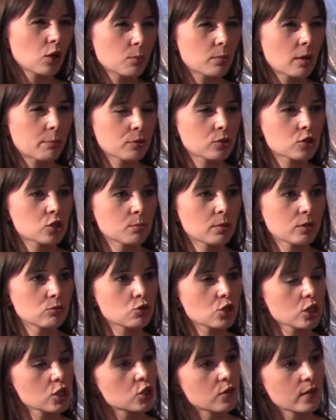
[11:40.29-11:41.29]
chyba potrzeba
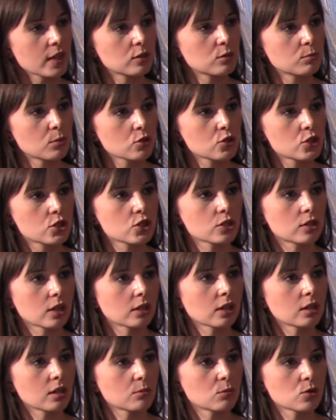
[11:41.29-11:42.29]
dużej świadomości
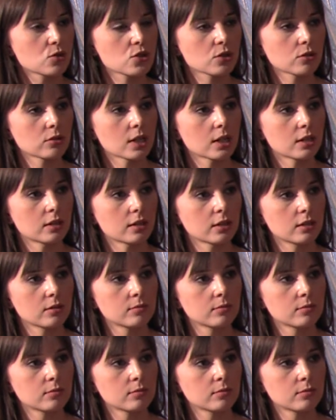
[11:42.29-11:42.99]
takiej emocji. Po pierwsze, no